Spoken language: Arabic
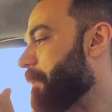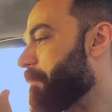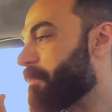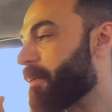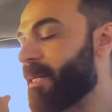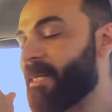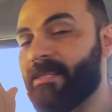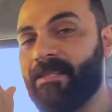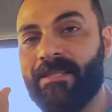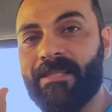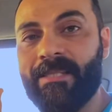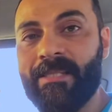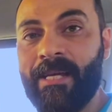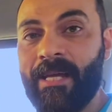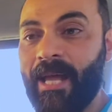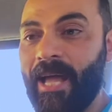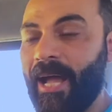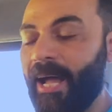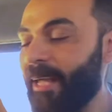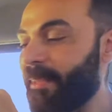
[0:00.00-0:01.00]
برنس
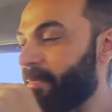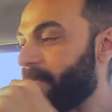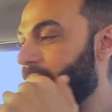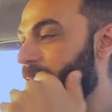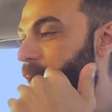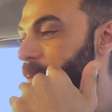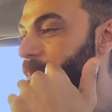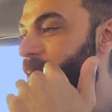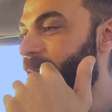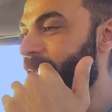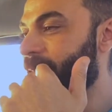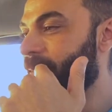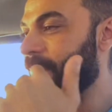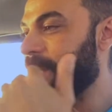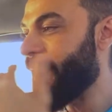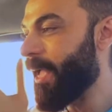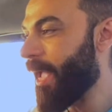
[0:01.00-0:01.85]
حتى كمان